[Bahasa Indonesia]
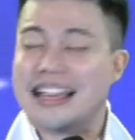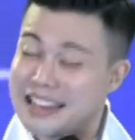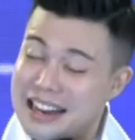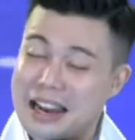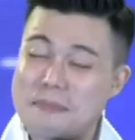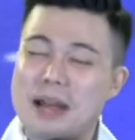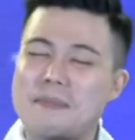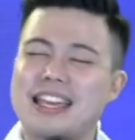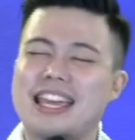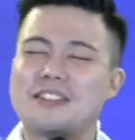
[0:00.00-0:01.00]
Hanya dalam
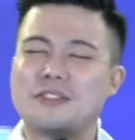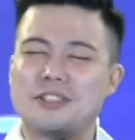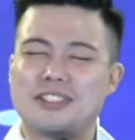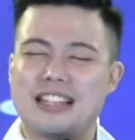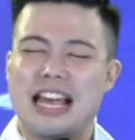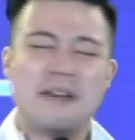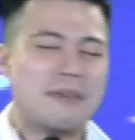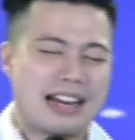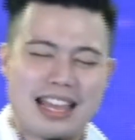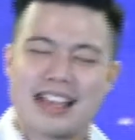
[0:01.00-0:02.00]
nama Yesus,
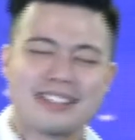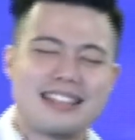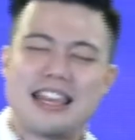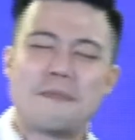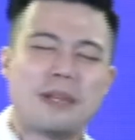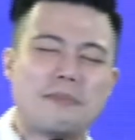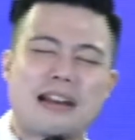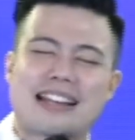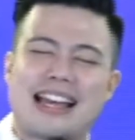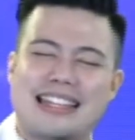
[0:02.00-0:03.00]
mari yang siap
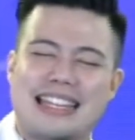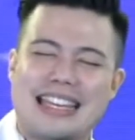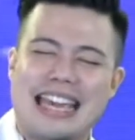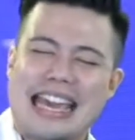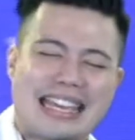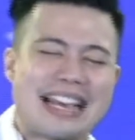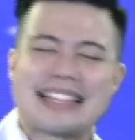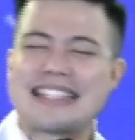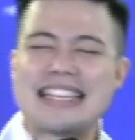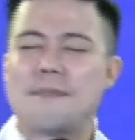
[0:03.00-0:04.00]
diberkati yang
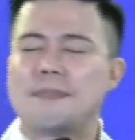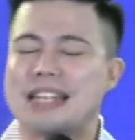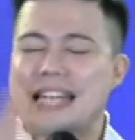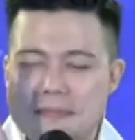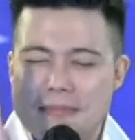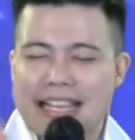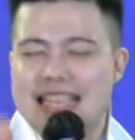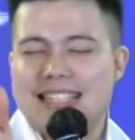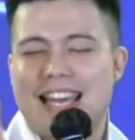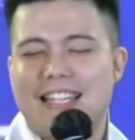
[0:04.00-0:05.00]
siap terima
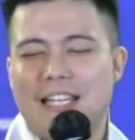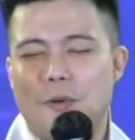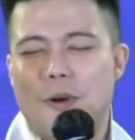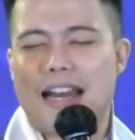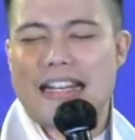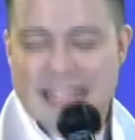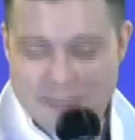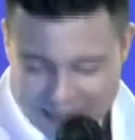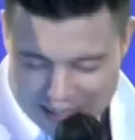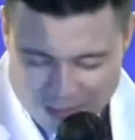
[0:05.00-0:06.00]
isi hati Tuhan
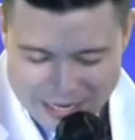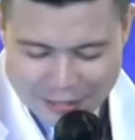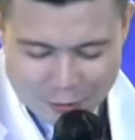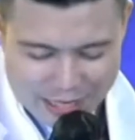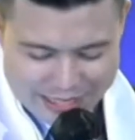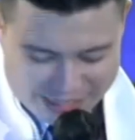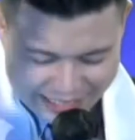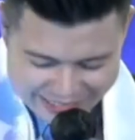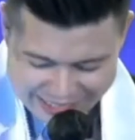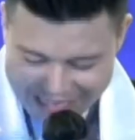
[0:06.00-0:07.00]
sama-sama dengan
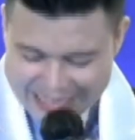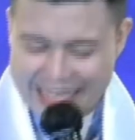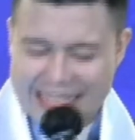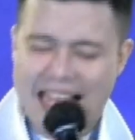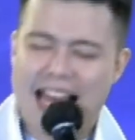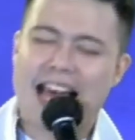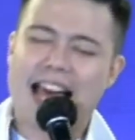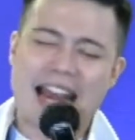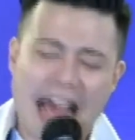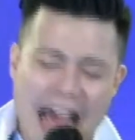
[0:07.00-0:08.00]
sukacita kita hmm. katakan